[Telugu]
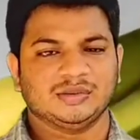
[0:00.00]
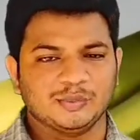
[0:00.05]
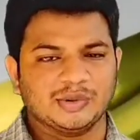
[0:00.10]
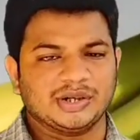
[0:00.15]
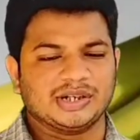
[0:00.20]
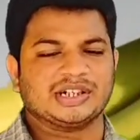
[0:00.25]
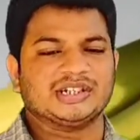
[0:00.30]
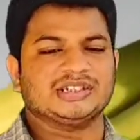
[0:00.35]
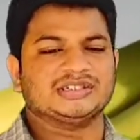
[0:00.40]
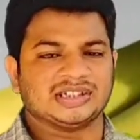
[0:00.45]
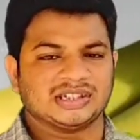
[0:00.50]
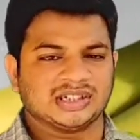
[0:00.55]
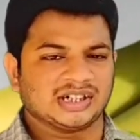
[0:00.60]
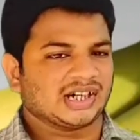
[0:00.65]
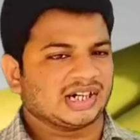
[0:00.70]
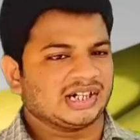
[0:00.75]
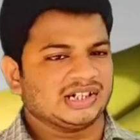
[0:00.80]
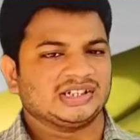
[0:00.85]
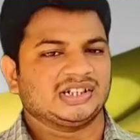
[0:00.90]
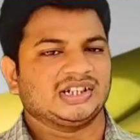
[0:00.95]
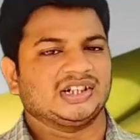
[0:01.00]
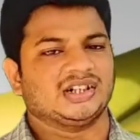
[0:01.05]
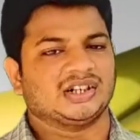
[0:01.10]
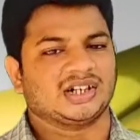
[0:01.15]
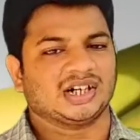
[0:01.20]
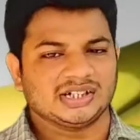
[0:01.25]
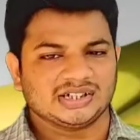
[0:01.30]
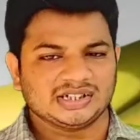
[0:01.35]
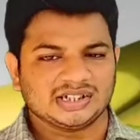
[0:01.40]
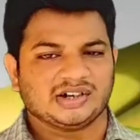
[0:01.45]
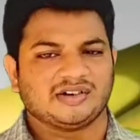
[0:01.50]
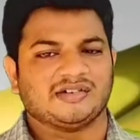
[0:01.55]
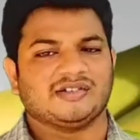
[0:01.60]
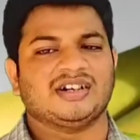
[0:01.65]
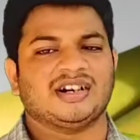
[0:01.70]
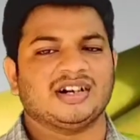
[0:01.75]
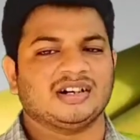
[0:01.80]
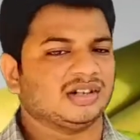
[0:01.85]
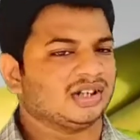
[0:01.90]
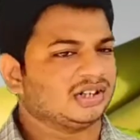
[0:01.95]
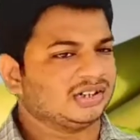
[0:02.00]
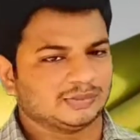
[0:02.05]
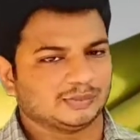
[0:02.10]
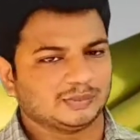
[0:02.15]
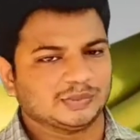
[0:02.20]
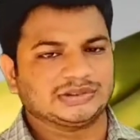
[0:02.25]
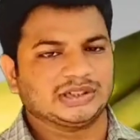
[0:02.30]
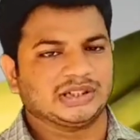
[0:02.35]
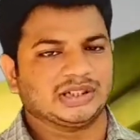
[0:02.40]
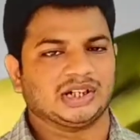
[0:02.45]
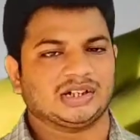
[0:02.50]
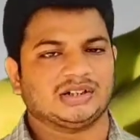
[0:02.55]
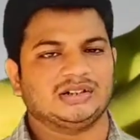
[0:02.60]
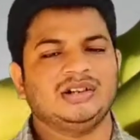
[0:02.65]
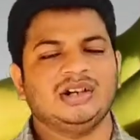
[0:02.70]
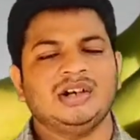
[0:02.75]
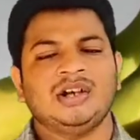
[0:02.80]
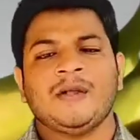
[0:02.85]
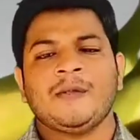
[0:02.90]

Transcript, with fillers: మినరల్స్ అంటే ఖనిజ ఖనిజ లవణాలు అని చెప్పేసి అంటారు